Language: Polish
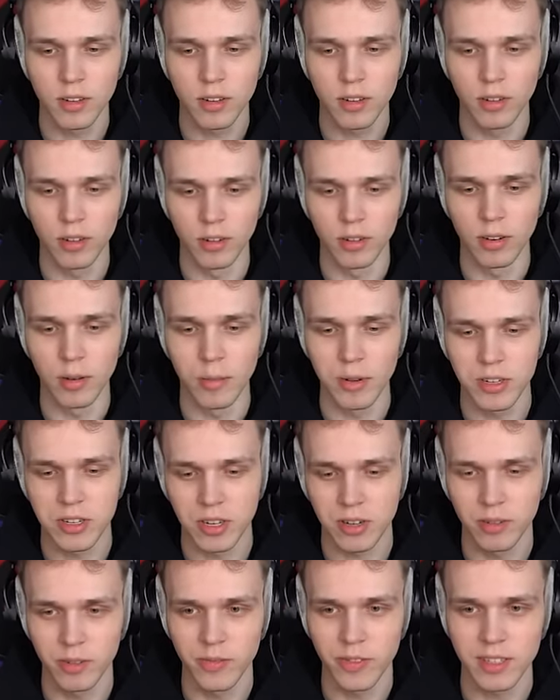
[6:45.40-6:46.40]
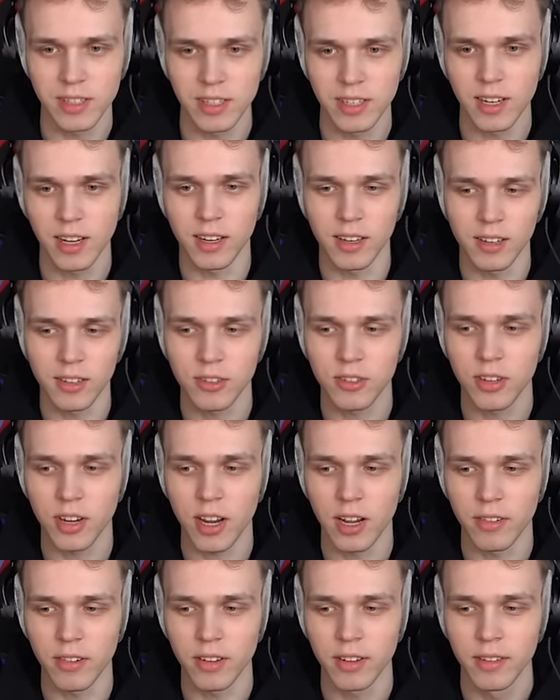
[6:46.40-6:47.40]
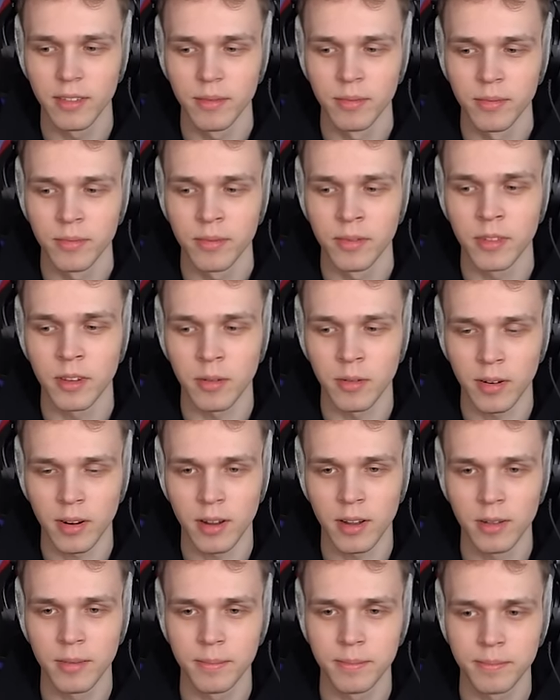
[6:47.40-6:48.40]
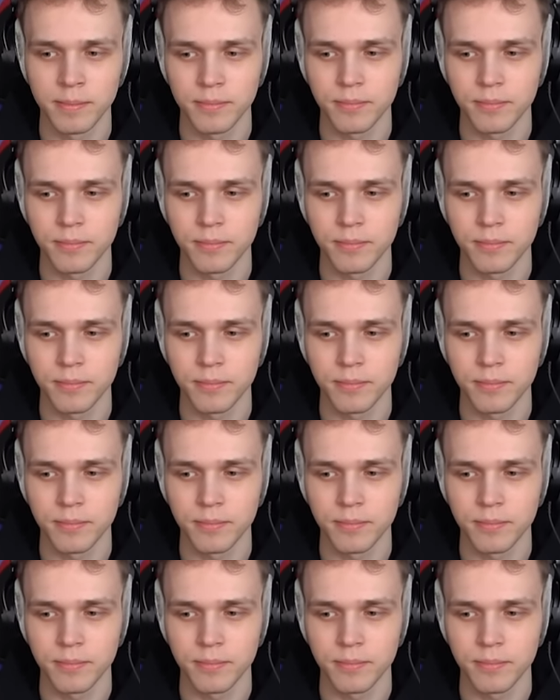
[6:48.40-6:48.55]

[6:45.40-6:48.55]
Yy, o, ona ma jeszcze klątwę znikania, no ciekawe. Dobra.